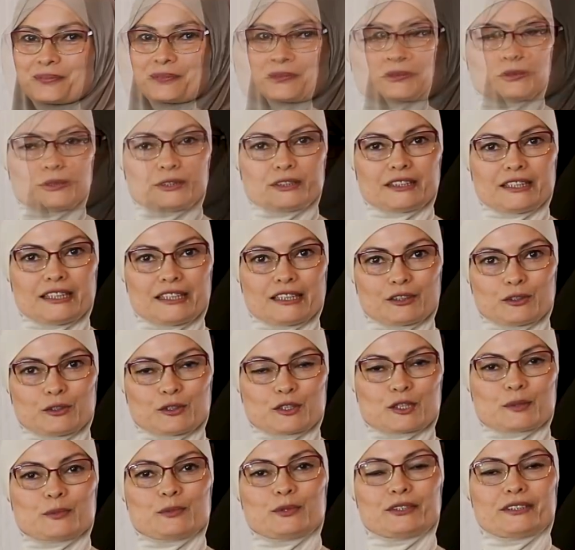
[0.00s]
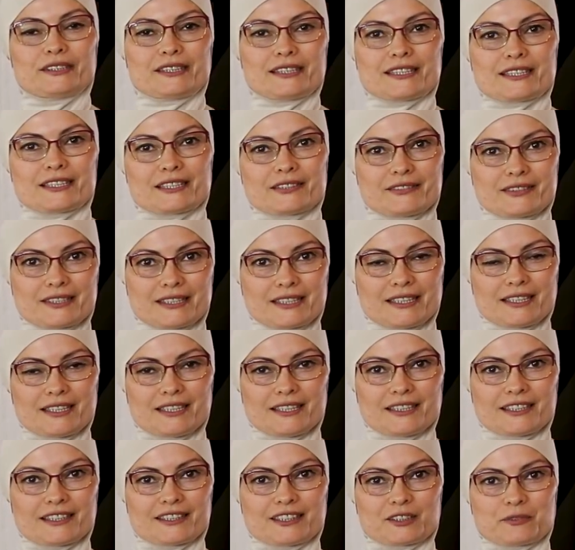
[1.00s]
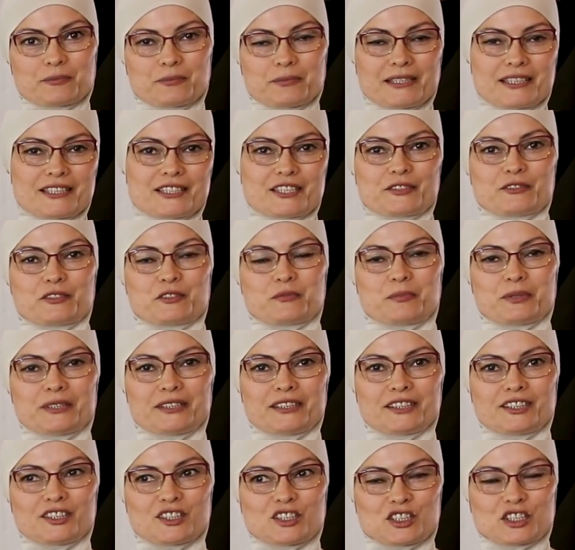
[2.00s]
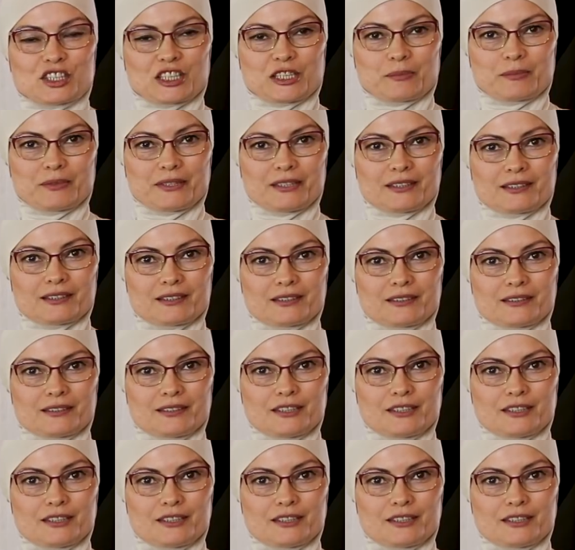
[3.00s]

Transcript: Вот так он смотрится в деле. Это базовый подхиджабник.